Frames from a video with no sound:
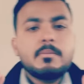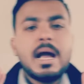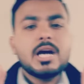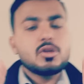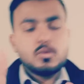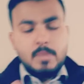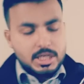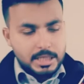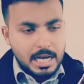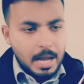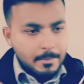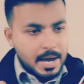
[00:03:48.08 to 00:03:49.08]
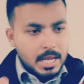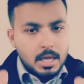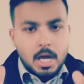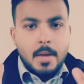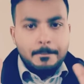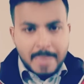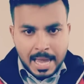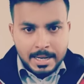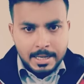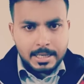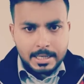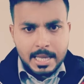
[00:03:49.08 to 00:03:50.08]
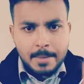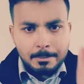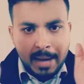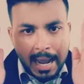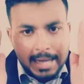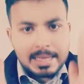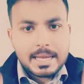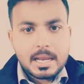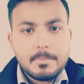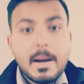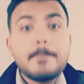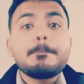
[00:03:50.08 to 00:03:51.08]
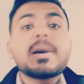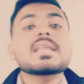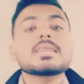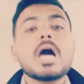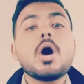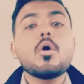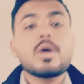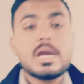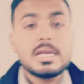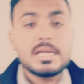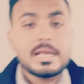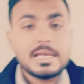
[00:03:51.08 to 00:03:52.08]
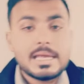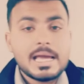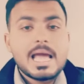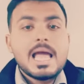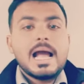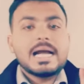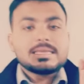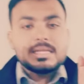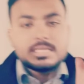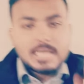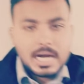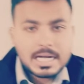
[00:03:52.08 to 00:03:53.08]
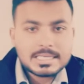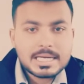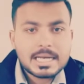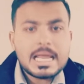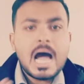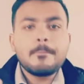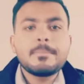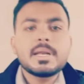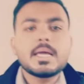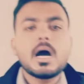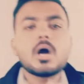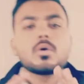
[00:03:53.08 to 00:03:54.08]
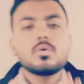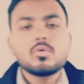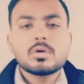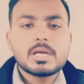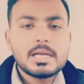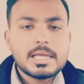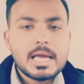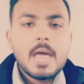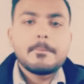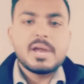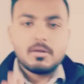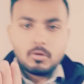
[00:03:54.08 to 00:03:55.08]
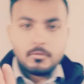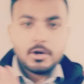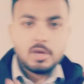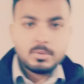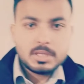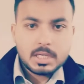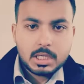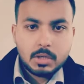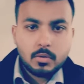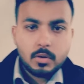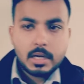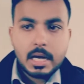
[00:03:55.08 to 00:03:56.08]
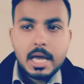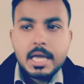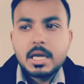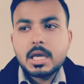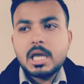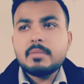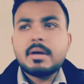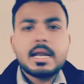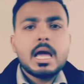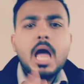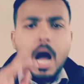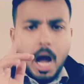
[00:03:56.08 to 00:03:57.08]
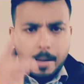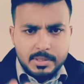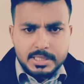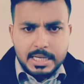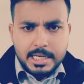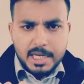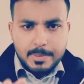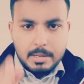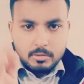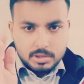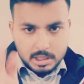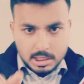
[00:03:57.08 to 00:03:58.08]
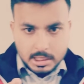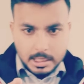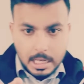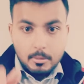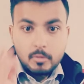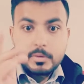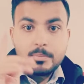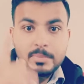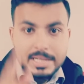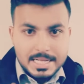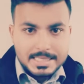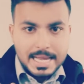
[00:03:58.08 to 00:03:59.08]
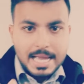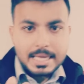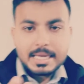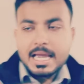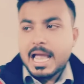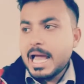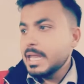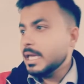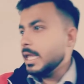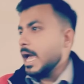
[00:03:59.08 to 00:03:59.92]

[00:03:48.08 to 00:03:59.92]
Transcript: मैं कहता हूँ माशाल्लाह हमारी बहनें निकली हैं माए निकली हैं बाप पर्दा होके निकली हैं एहतजाज करने अपने हकूक के लिए मैंने वो वीडियो भी देखी हुई है यकीन मैंने आप भी जाए नेट पे आपको सर्च करें आपको भी मिल जाएगी लेकिन